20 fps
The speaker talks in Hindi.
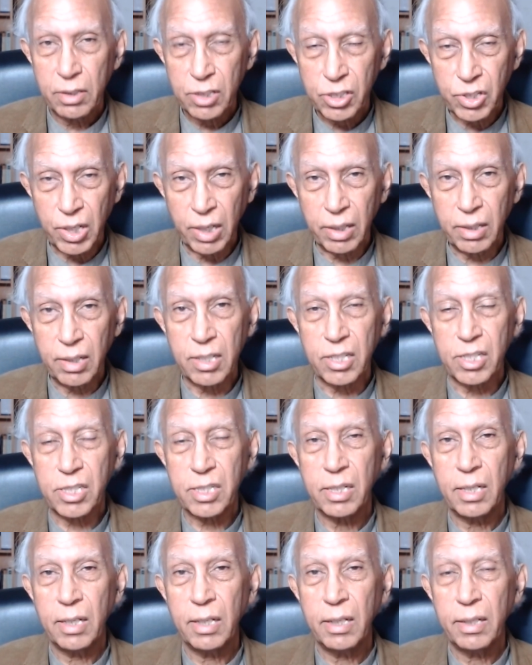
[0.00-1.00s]

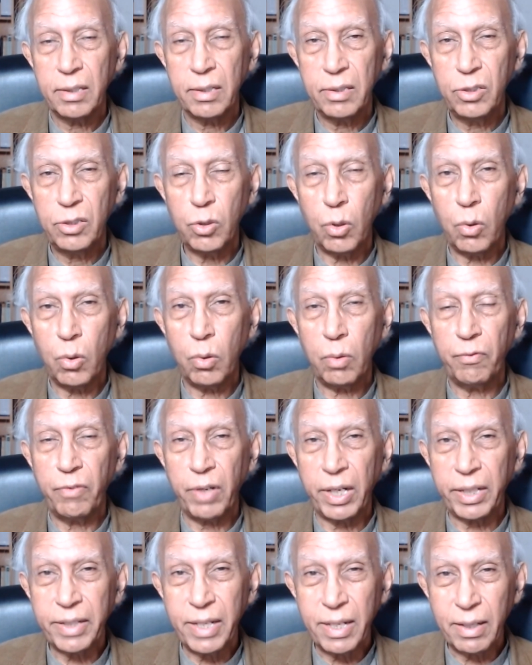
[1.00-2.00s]
स्ट्रगल्स जो
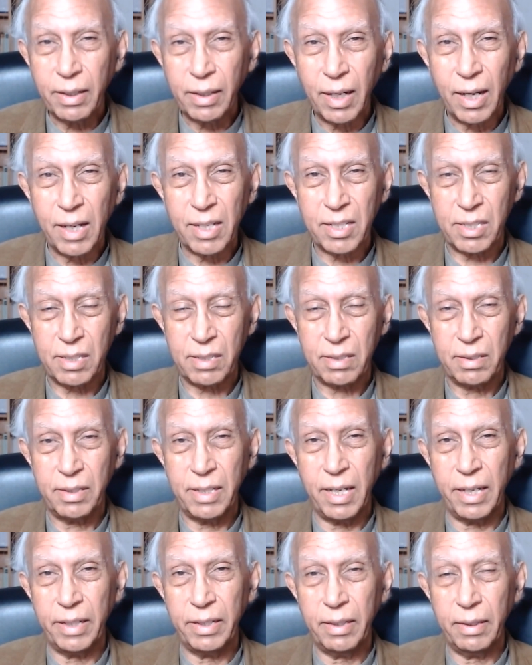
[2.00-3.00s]
वर्किंग क्लास
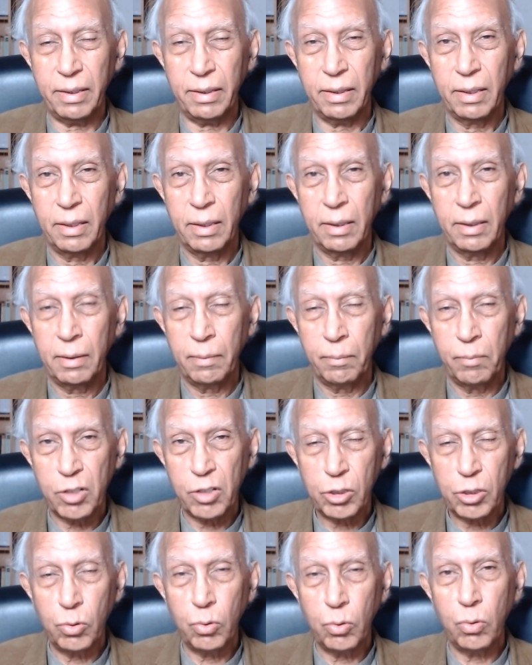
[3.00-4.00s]
यानी
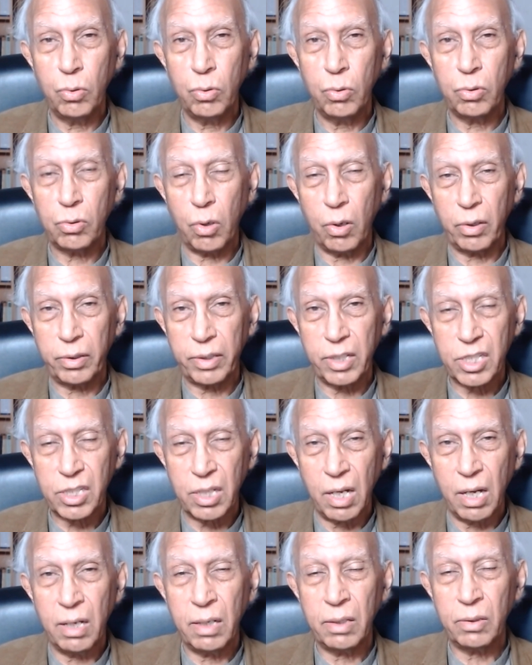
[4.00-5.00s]
मज़दूर और
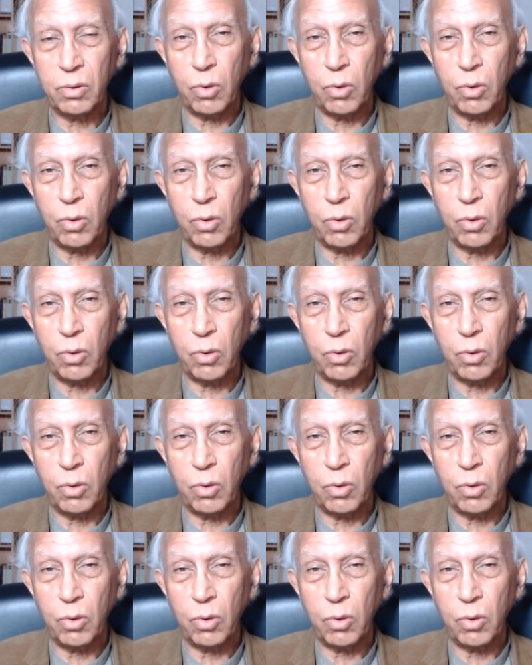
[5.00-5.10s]
किसान